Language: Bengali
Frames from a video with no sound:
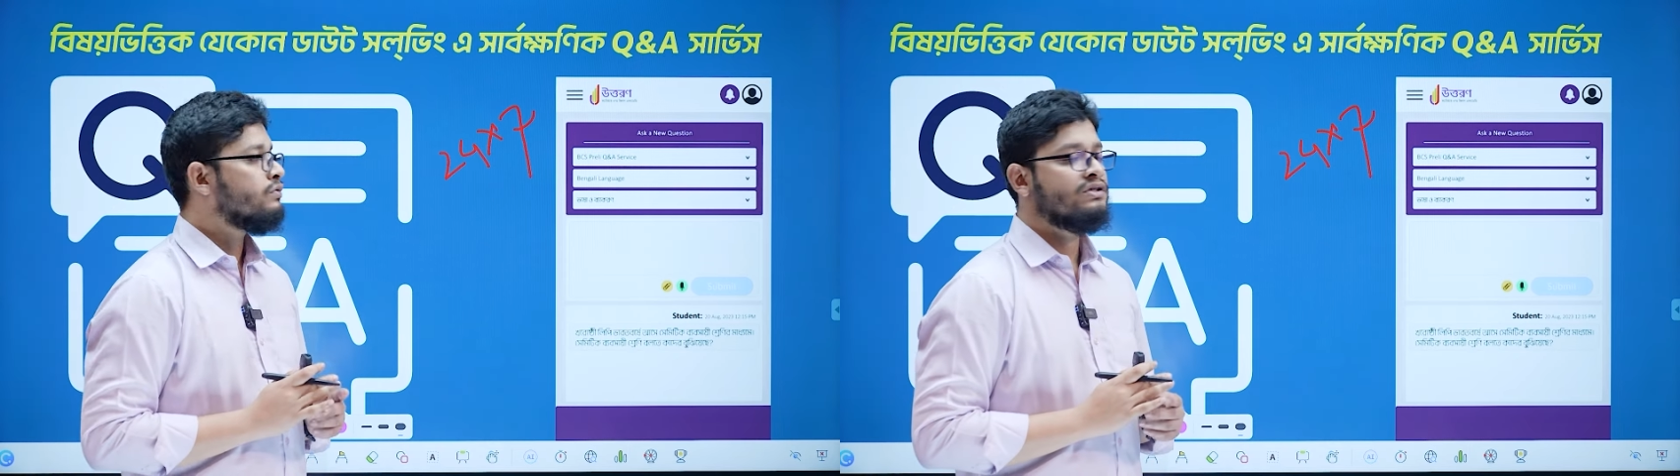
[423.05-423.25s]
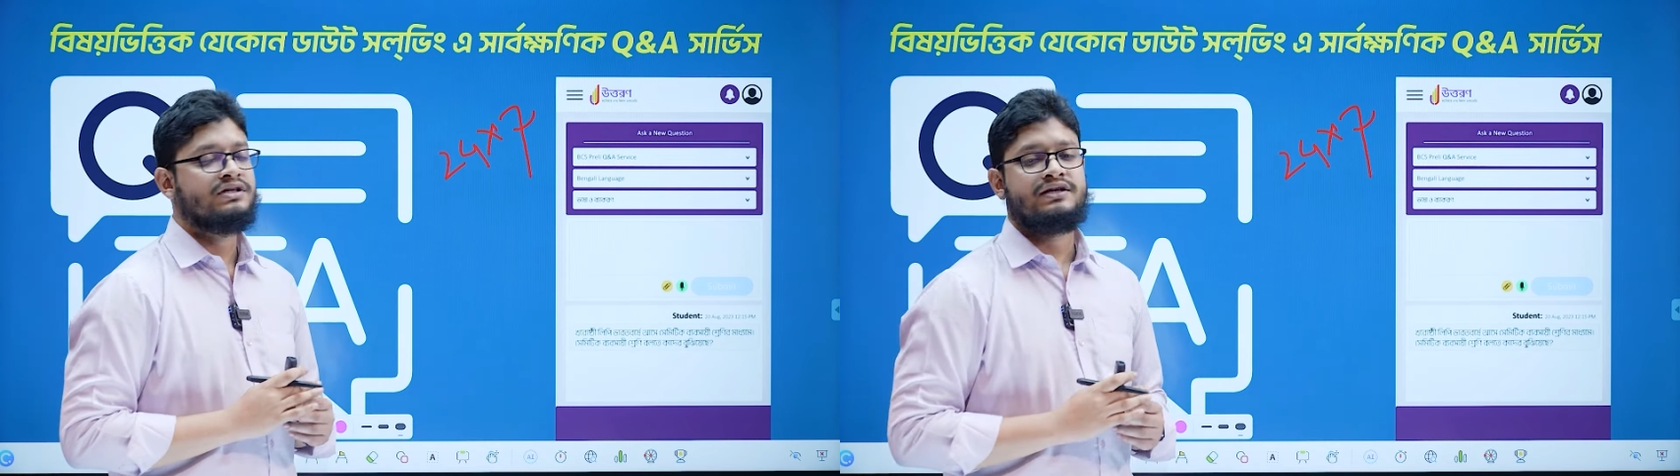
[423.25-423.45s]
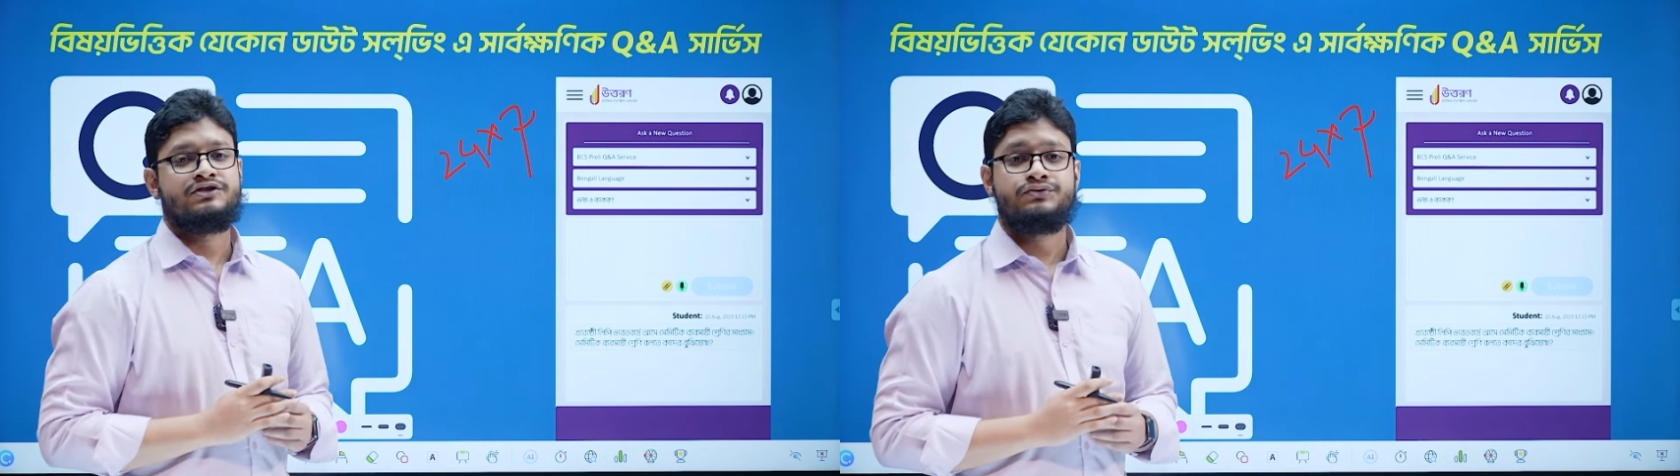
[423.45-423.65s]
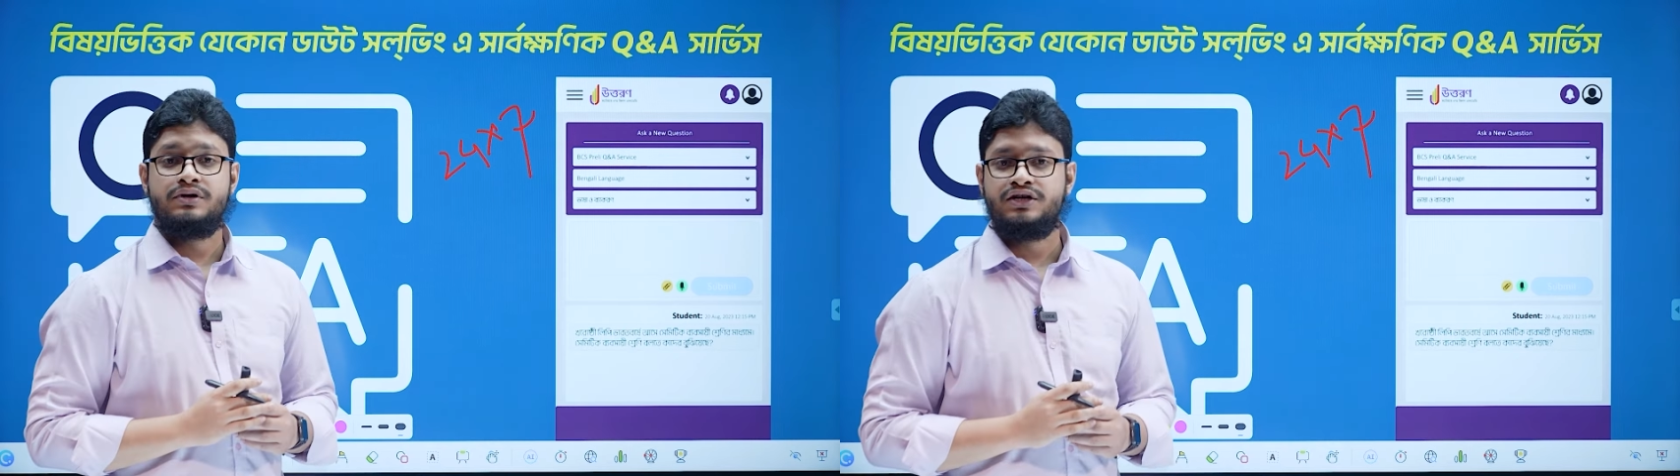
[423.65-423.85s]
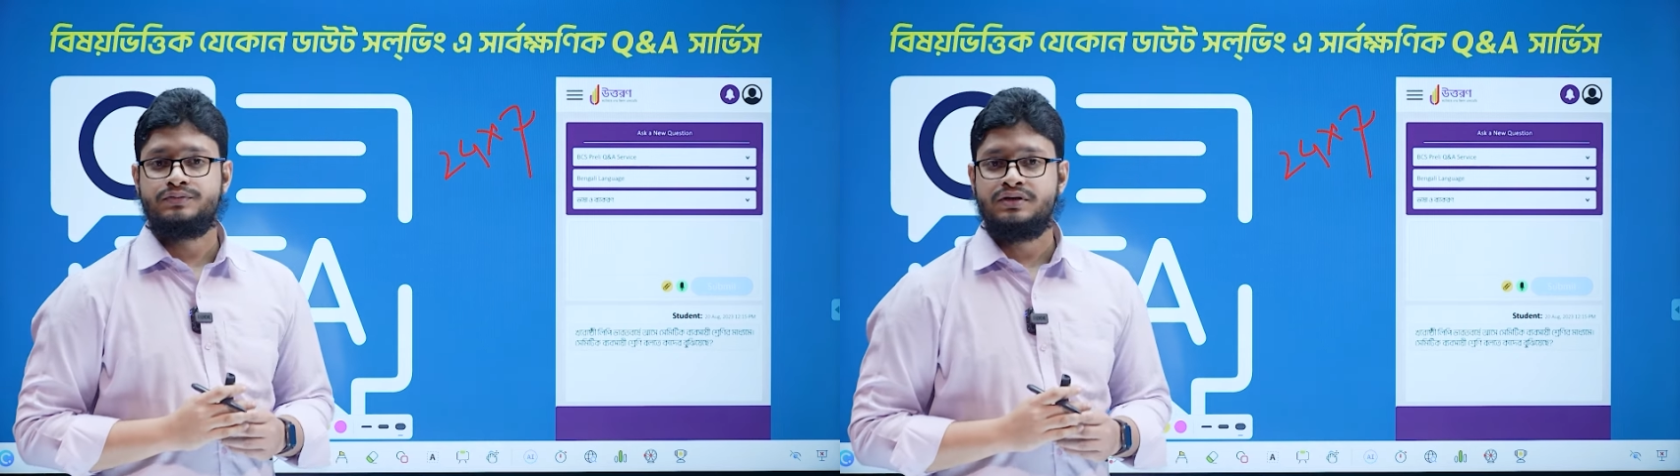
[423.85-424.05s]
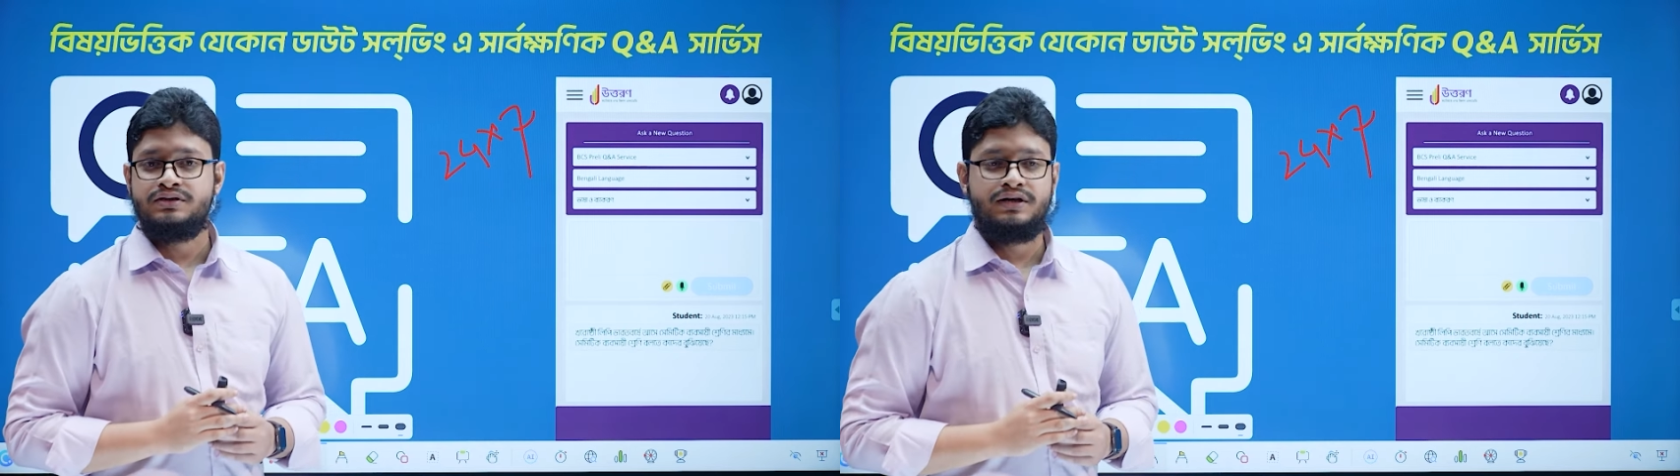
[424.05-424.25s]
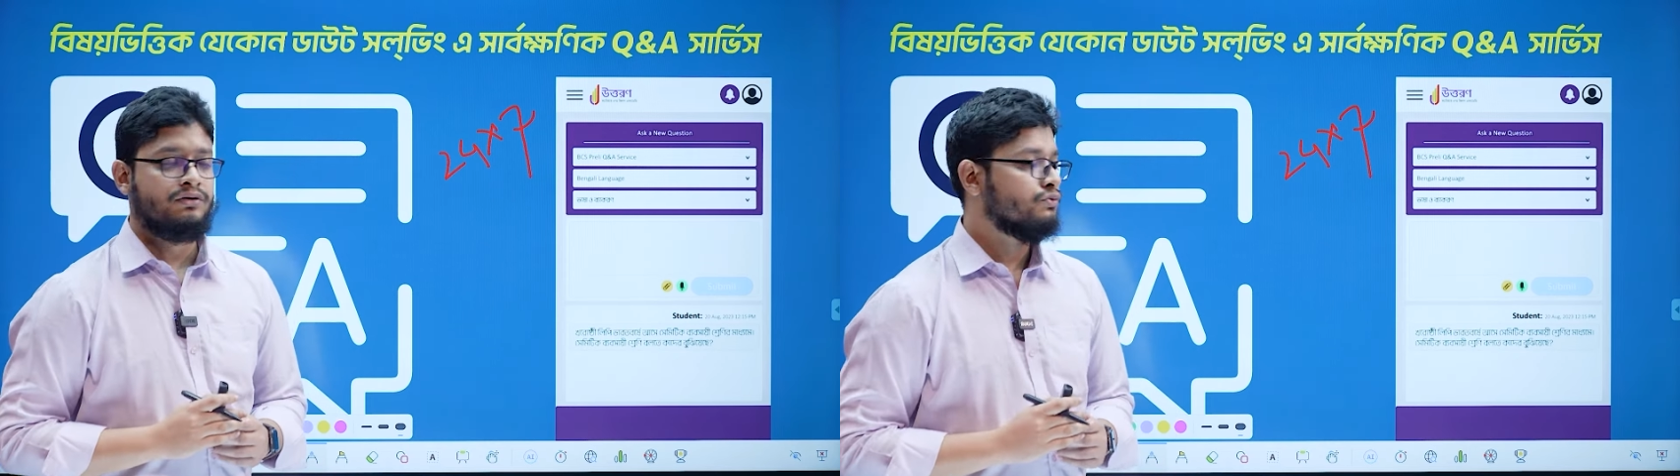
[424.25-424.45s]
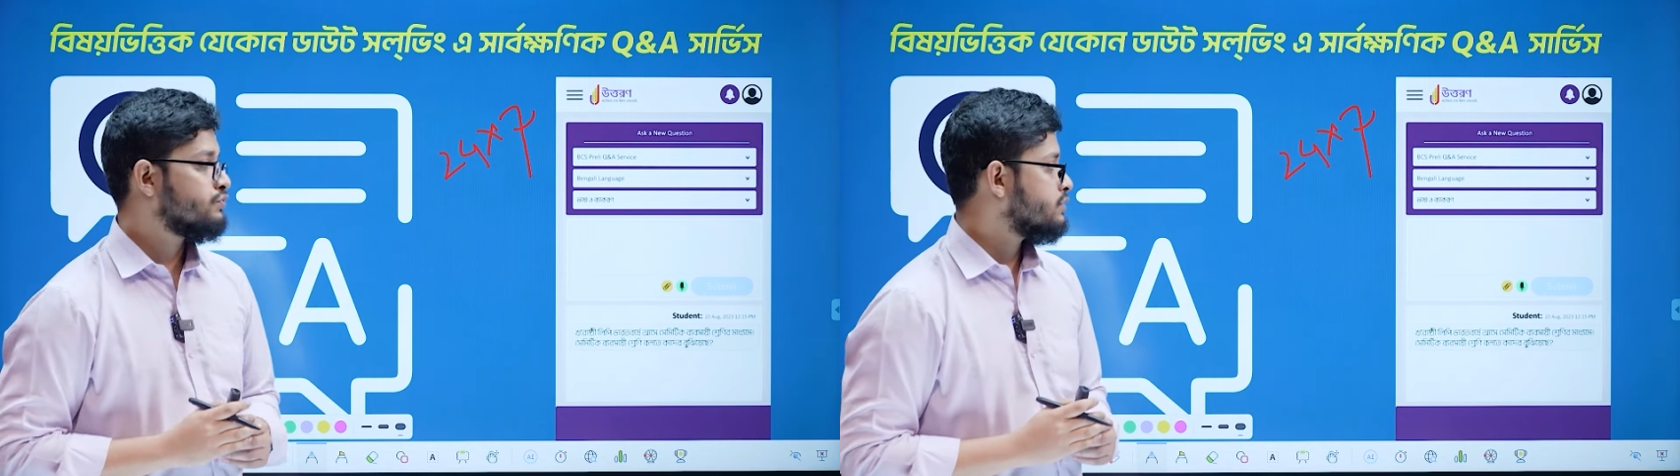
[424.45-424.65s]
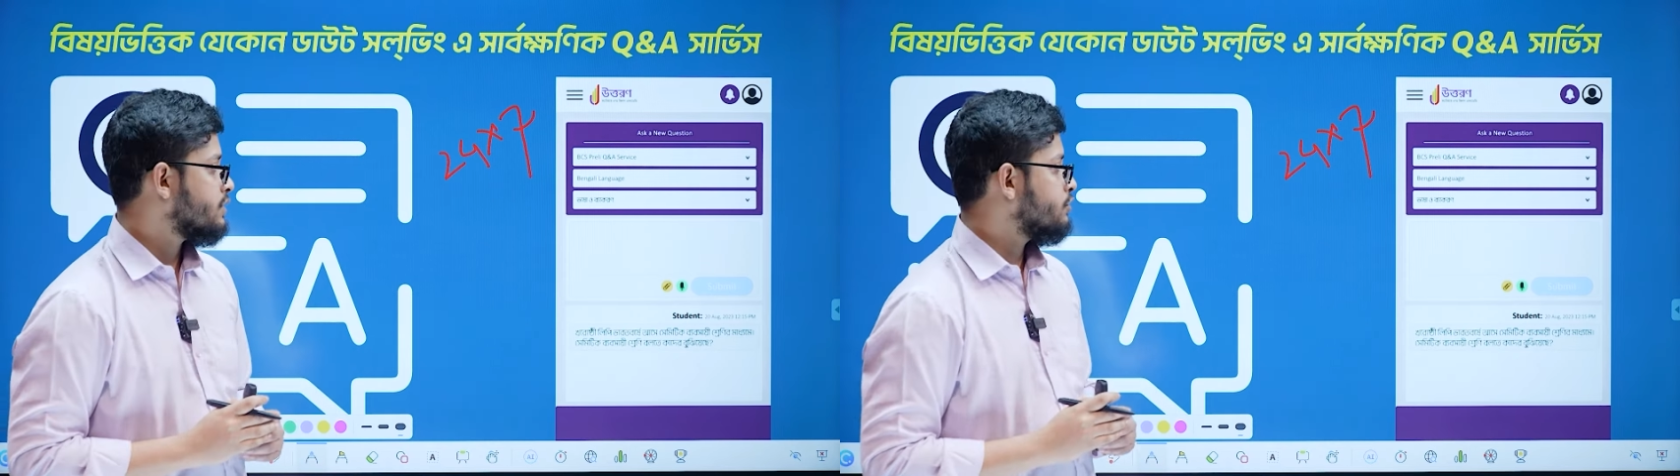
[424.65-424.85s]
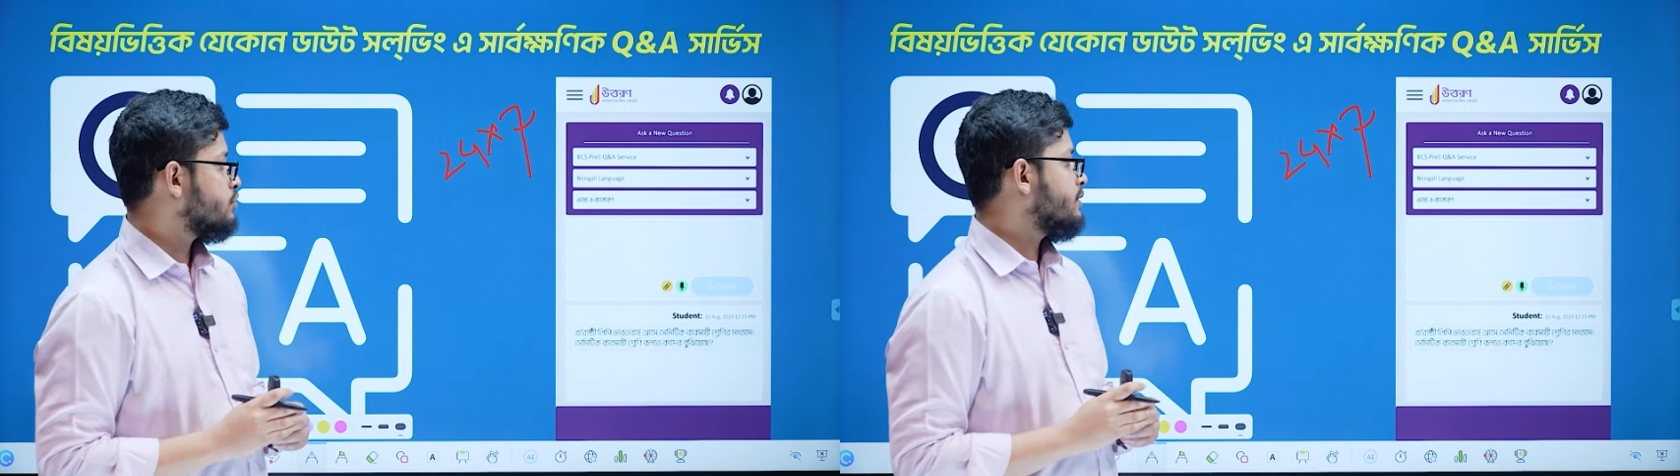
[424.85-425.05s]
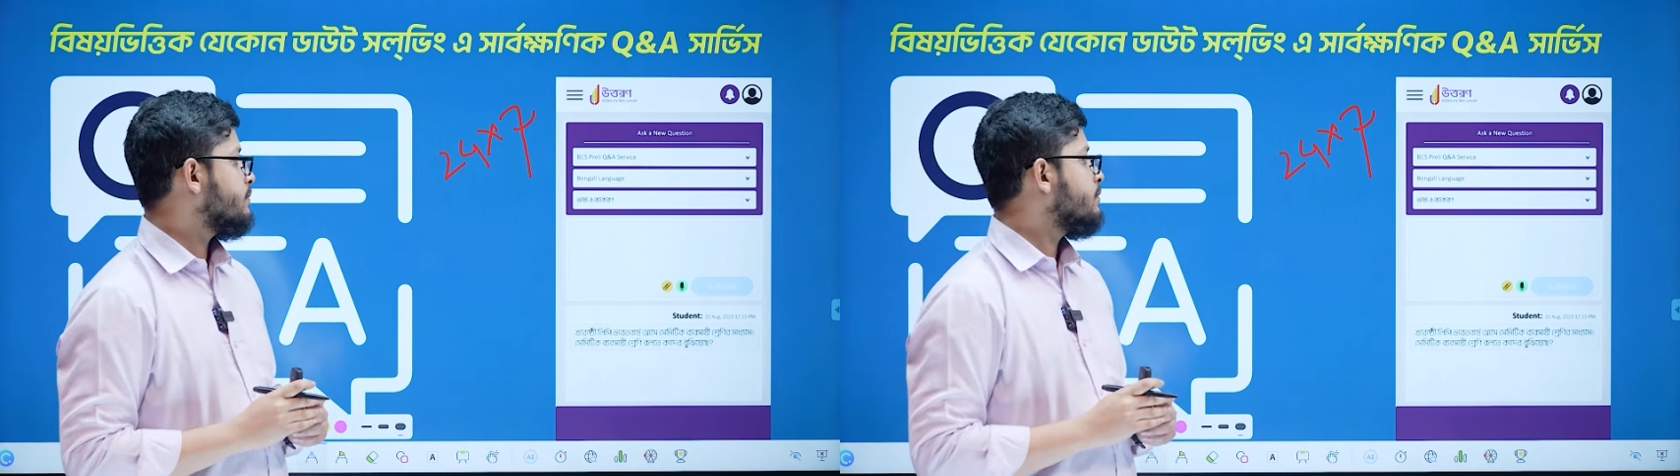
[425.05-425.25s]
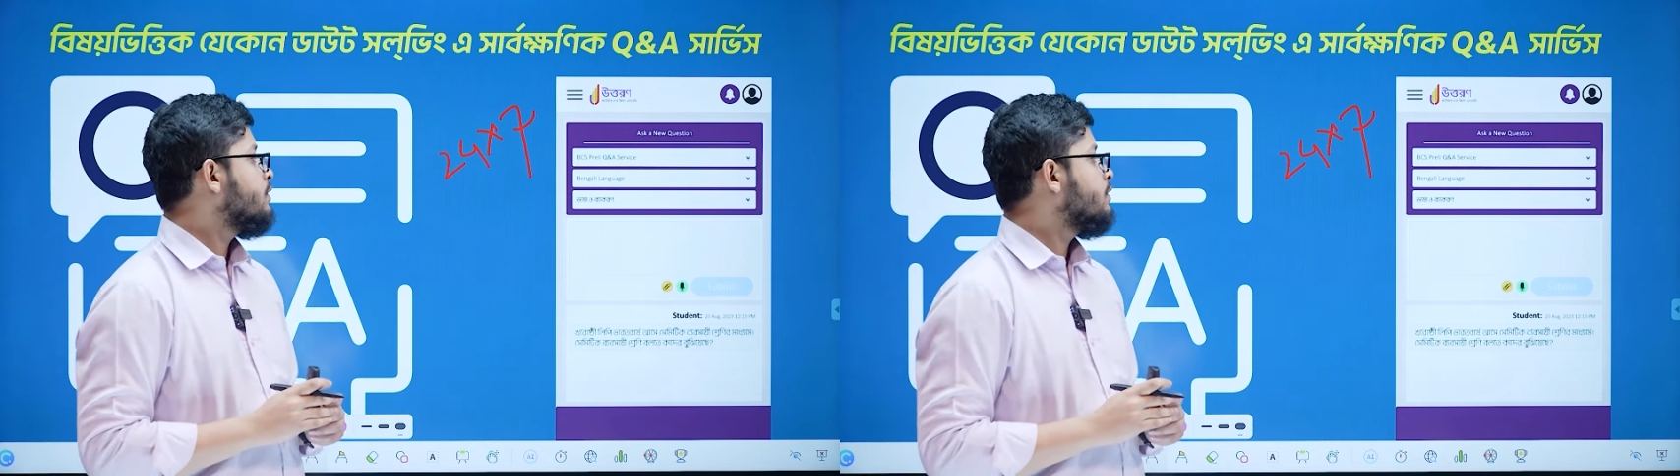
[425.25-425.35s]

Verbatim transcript: নিজের কাছে চলে আসবে যে এটার উত্তরটা হয়তো বা